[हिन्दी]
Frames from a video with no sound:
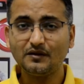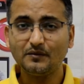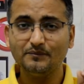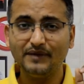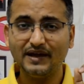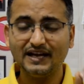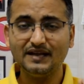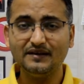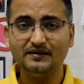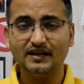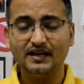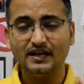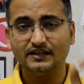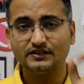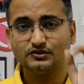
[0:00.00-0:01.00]
मैंने
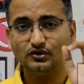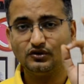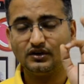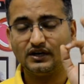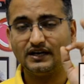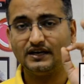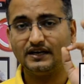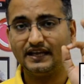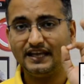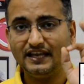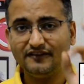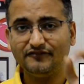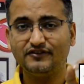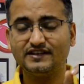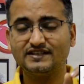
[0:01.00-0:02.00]
जो ई
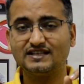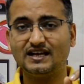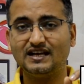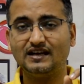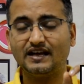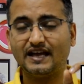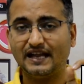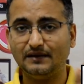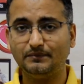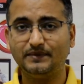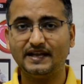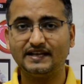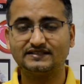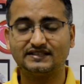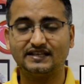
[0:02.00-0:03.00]
वीज़ा हेल्प
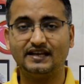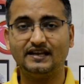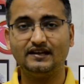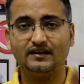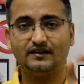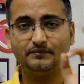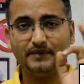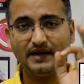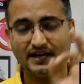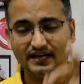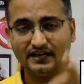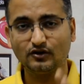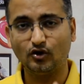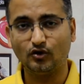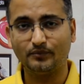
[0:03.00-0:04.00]
डेस्क थे
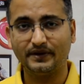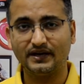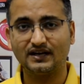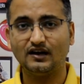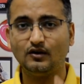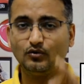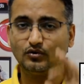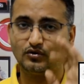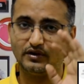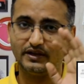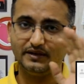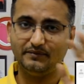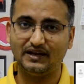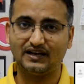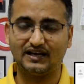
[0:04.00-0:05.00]
बहरेन गवर्नमेंट का उनको
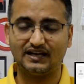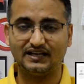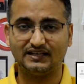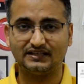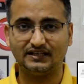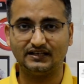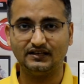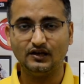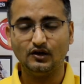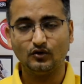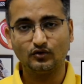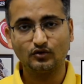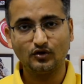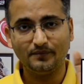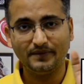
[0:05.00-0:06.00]
ईमेल करा था
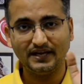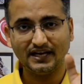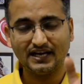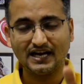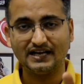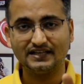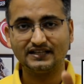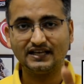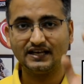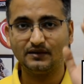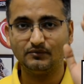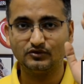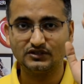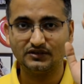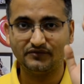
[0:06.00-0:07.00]
उनको मैंने कहा था कि
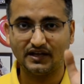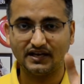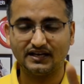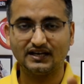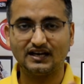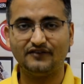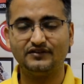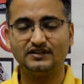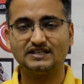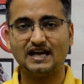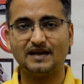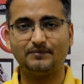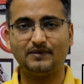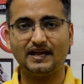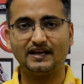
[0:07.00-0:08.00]
मुझे वेरियंट का वीज़ा
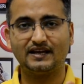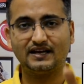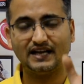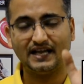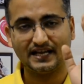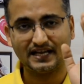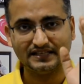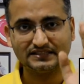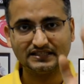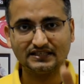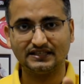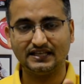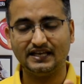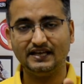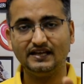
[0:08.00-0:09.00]
अप्लाई करना ही कर
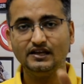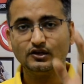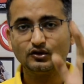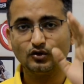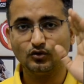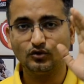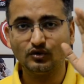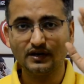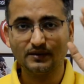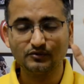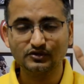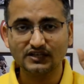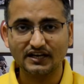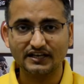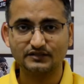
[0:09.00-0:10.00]
सकते हैं तो उन्होंने
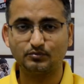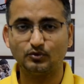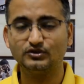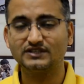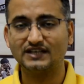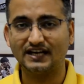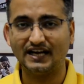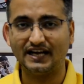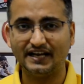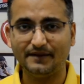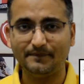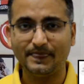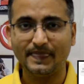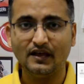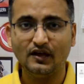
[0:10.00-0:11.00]
मुझे रिस्पॉन्स करा है
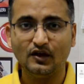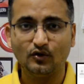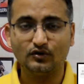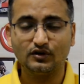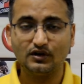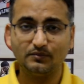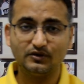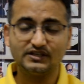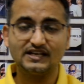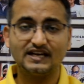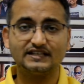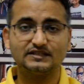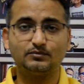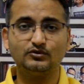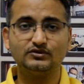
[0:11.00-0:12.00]
उन्होंने मुझे
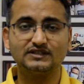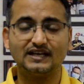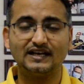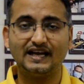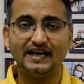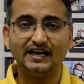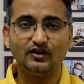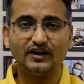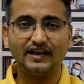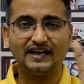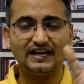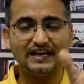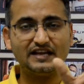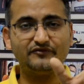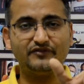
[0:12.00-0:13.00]
रिस्पॉन्स करा है और एक
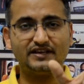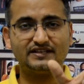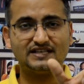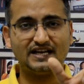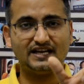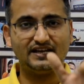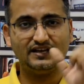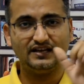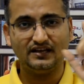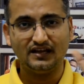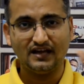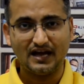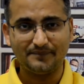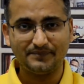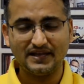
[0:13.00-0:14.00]
लिंक भेजा है
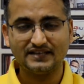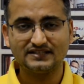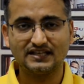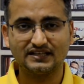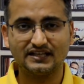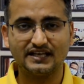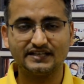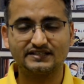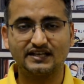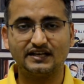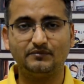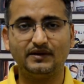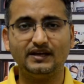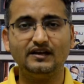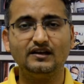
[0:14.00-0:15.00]
आप देख सकते हैं
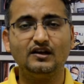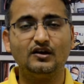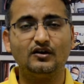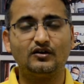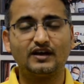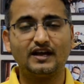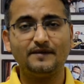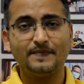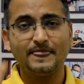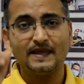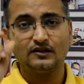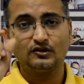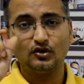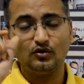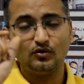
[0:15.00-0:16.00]
स्क्रीन में ओके
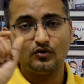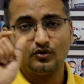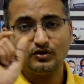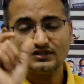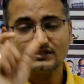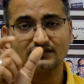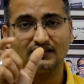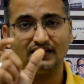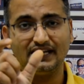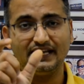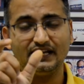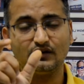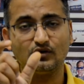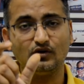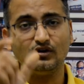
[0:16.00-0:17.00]
तो उस
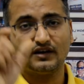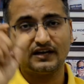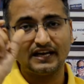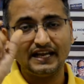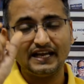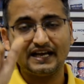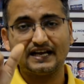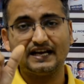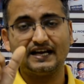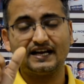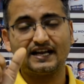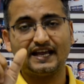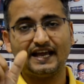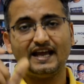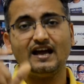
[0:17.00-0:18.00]
लिंक को क्लिक
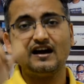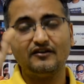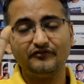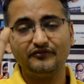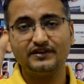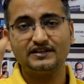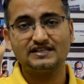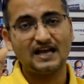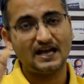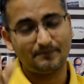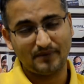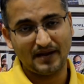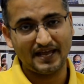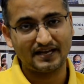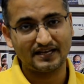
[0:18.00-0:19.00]
करके हम वीज़ा
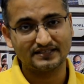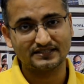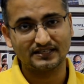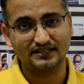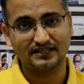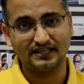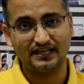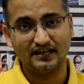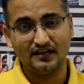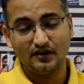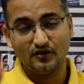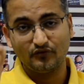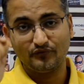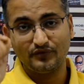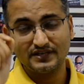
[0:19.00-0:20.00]
अप्लाई कर सकते हैं
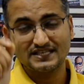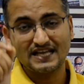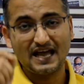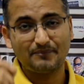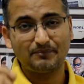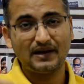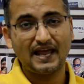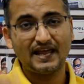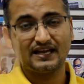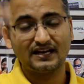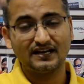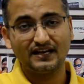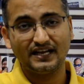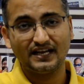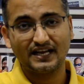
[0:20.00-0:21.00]
वीज़ा अप्लाई
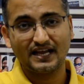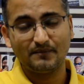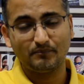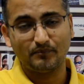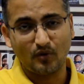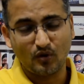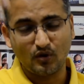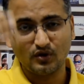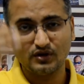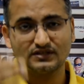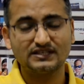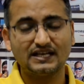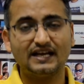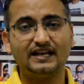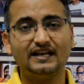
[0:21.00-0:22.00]
करने के बहुत
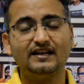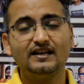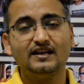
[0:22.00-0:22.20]
सारे